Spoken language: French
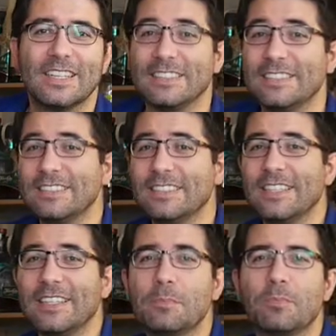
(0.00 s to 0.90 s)
La
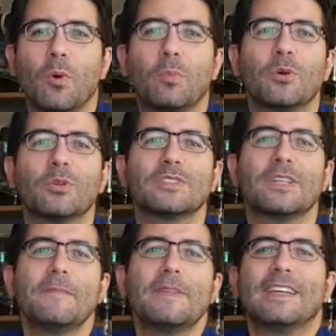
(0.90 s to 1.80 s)
distillerie
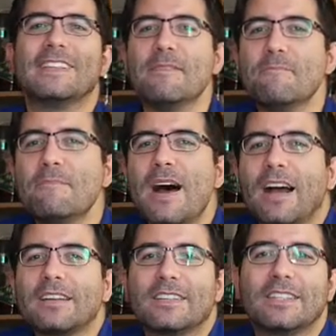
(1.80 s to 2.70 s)
propose des
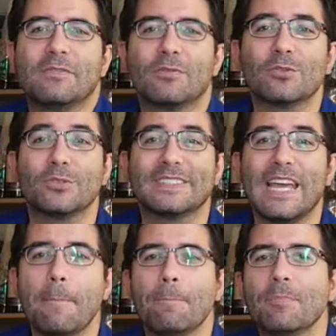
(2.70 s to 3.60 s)
marques qui vont
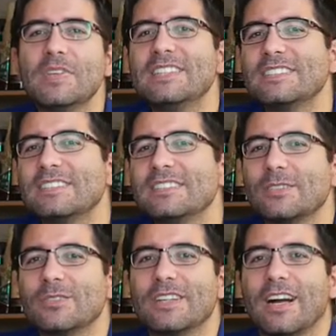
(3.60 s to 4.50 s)
jusqu'à
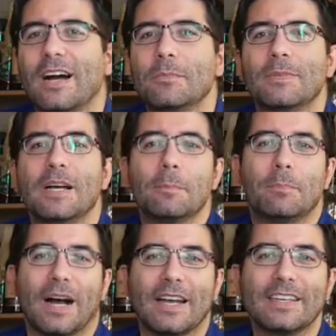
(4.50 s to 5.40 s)
1600 grammes
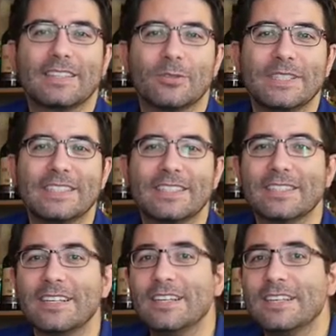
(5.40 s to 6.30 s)
par
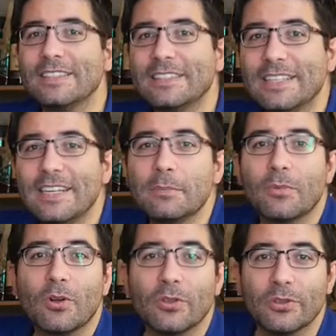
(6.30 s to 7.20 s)
hectolitre
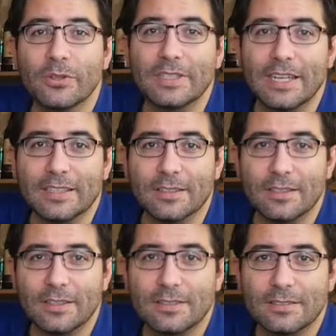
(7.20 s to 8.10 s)
d'éléments non alcool.